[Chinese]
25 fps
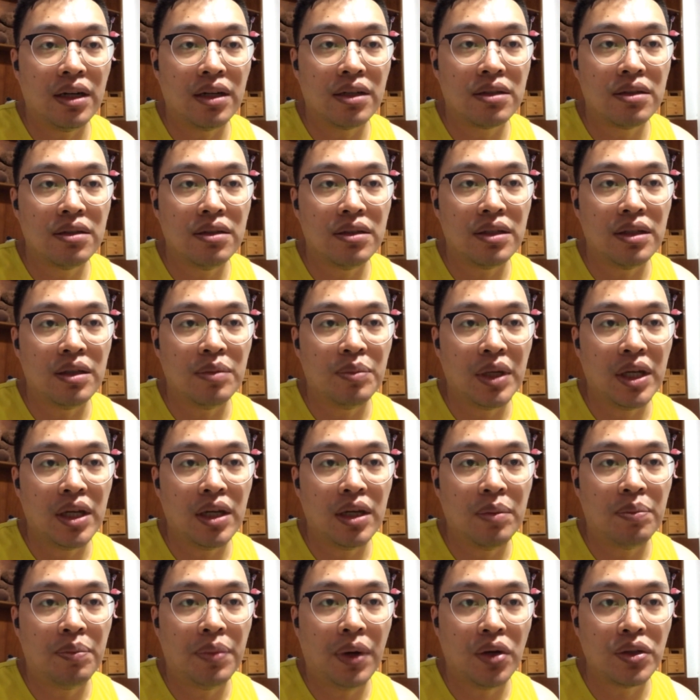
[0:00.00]
自己
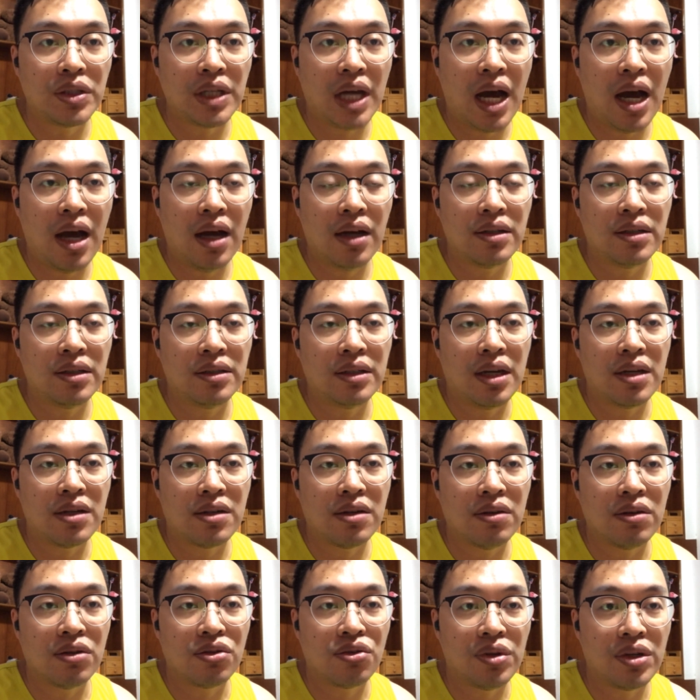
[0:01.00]
被包夹这件事
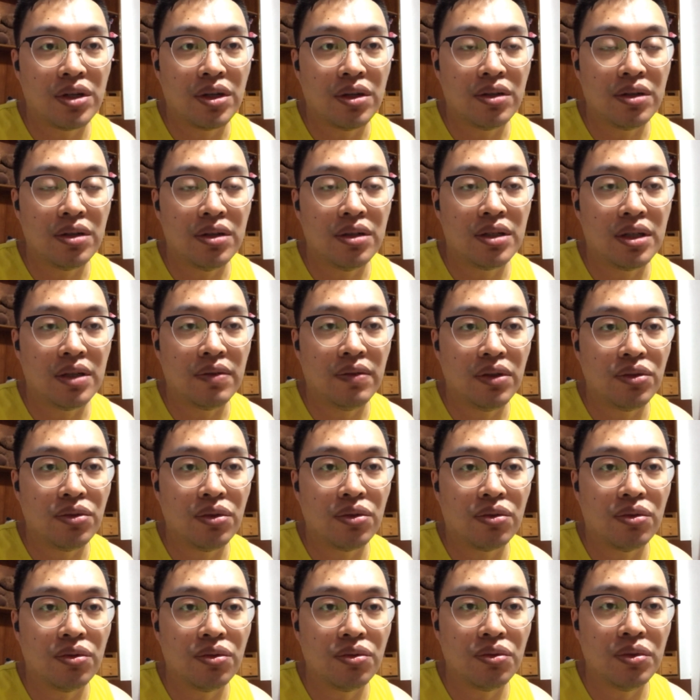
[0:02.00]
儿说成是解放
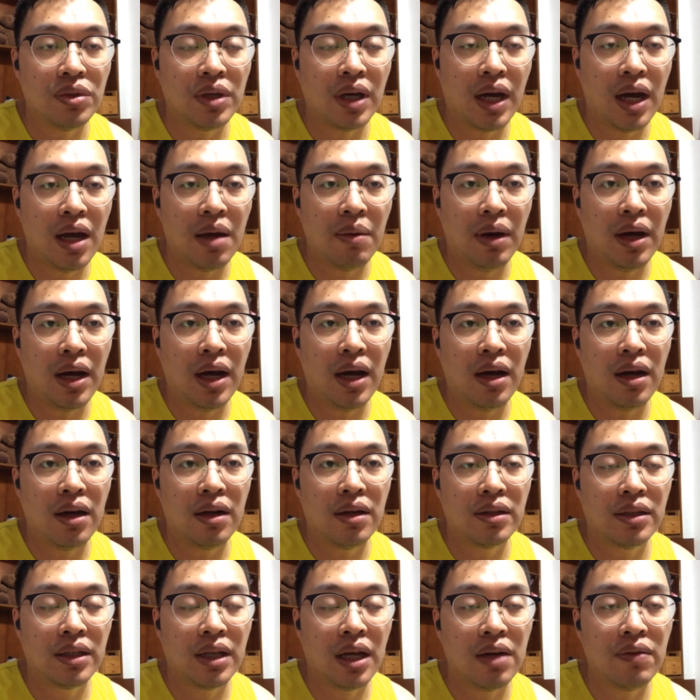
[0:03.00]
军空军害怕
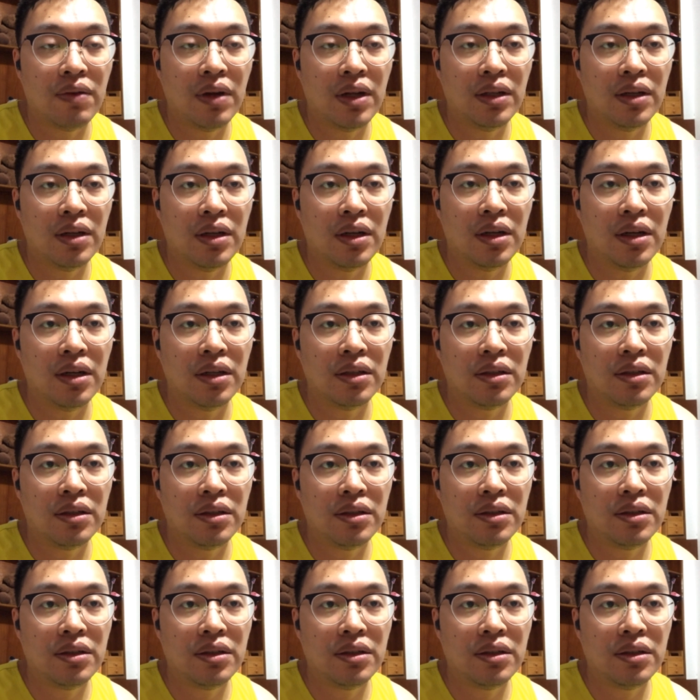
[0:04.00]
台湾的